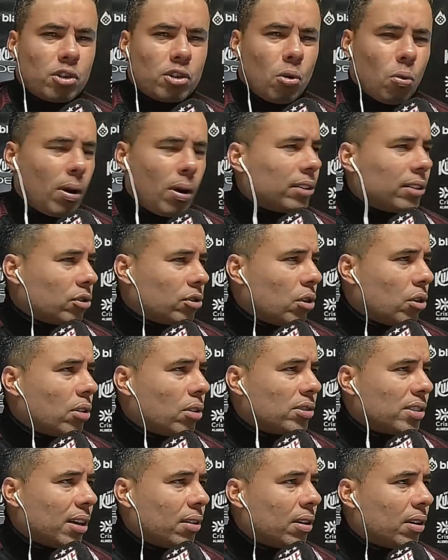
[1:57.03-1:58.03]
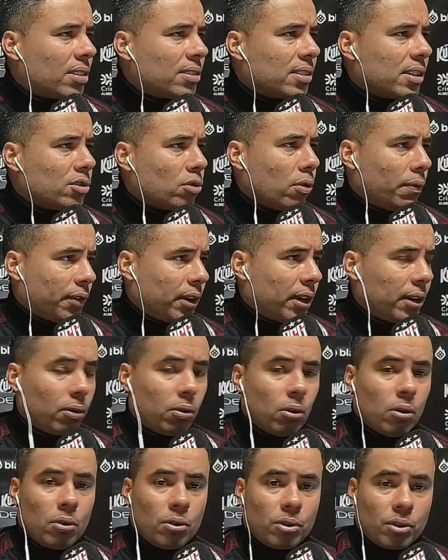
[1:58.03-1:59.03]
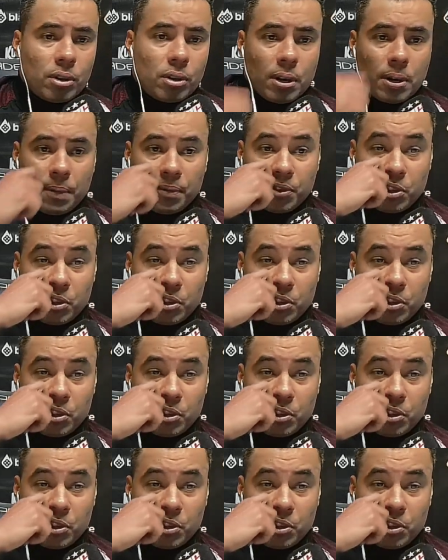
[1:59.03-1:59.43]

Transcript: Acho que são quatro jogos agora sem sofrer gols